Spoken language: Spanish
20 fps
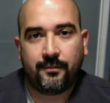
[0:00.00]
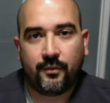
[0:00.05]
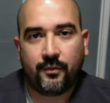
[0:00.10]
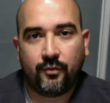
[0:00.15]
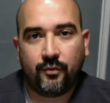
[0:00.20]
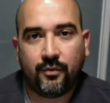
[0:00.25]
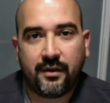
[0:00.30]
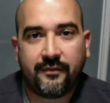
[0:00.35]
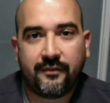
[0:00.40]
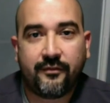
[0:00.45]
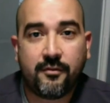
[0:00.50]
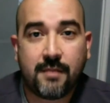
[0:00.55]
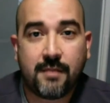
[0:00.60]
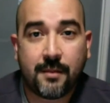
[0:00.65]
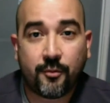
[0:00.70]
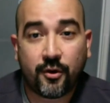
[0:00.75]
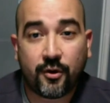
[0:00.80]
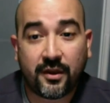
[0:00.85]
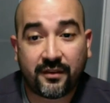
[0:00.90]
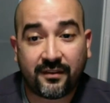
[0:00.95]
Un
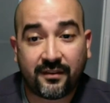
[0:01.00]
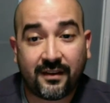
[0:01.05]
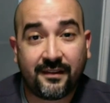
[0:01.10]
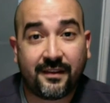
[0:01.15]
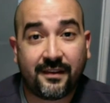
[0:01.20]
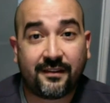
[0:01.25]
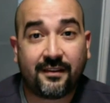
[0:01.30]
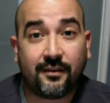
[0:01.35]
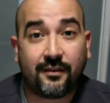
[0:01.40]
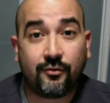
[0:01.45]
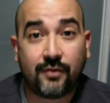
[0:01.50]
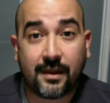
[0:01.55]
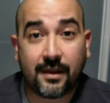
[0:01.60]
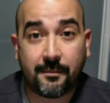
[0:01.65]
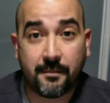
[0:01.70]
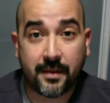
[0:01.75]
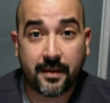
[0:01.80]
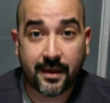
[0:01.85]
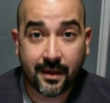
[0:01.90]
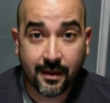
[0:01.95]
linfoma puede ser de
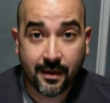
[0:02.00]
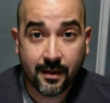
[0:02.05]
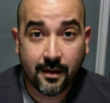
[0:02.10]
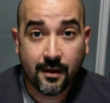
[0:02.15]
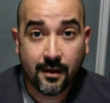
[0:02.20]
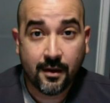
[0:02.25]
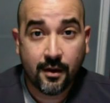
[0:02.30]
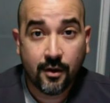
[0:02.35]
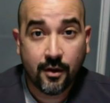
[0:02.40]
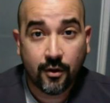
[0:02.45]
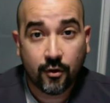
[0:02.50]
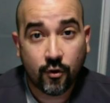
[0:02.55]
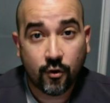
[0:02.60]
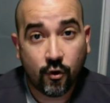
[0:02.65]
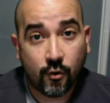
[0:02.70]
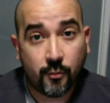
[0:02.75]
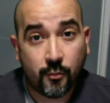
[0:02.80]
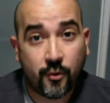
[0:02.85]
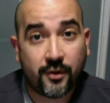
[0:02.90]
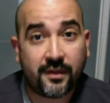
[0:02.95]
células B
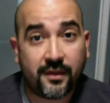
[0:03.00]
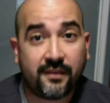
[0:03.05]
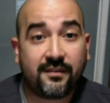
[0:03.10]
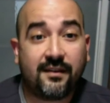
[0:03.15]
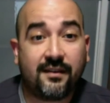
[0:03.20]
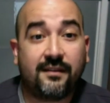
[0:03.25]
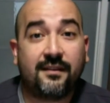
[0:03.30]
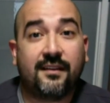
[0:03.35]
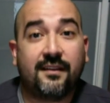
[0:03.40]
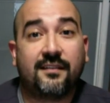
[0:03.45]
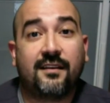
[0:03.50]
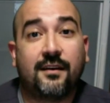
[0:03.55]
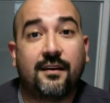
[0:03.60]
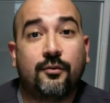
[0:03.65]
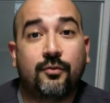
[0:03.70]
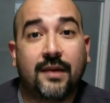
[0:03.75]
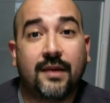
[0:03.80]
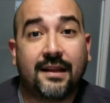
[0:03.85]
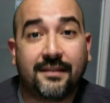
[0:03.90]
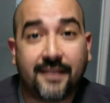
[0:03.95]
o puede ser de
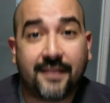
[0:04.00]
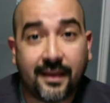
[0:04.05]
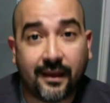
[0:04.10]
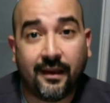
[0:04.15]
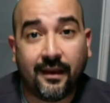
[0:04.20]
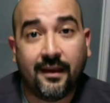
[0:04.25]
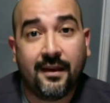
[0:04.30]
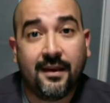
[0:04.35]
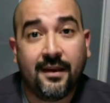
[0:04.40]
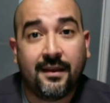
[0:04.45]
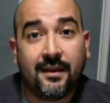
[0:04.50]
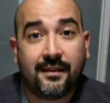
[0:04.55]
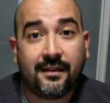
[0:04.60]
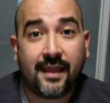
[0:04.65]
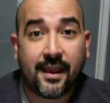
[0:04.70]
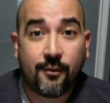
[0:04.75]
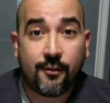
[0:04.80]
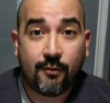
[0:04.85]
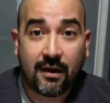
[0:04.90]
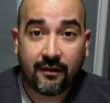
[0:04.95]
célula T.
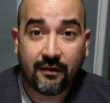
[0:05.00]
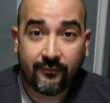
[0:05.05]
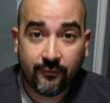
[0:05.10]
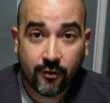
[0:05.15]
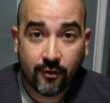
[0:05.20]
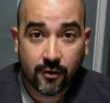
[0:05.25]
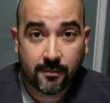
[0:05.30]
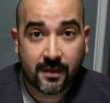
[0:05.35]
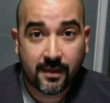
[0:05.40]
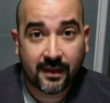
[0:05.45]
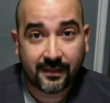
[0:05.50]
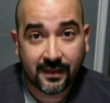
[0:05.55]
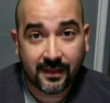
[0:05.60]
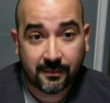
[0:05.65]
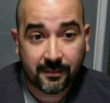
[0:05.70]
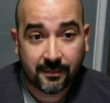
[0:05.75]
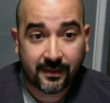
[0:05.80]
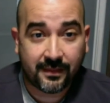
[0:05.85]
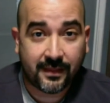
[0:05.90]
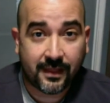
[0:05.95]
De igual forma,
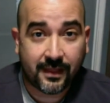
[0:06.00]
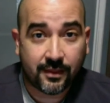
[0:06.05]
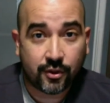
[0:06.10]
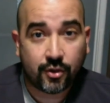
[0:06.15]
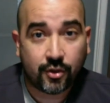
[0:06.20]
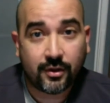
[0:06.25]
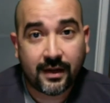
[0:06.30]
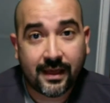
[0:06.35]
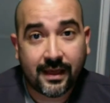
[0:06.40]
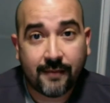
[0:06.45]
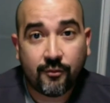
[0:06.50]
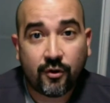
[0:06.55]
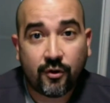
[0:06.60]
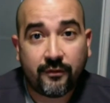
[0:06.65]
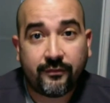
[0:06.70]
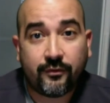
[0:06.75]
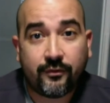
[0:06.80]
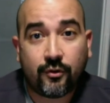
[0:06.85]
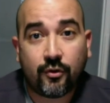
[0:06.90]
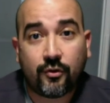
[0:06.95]
dependiendo de la
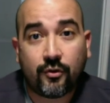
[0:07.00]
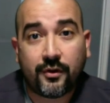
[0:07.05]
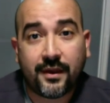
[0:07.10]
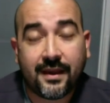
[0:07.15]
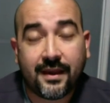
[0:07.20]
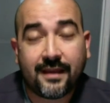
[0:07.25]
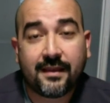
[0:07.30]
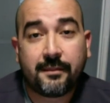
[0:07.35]
morfología,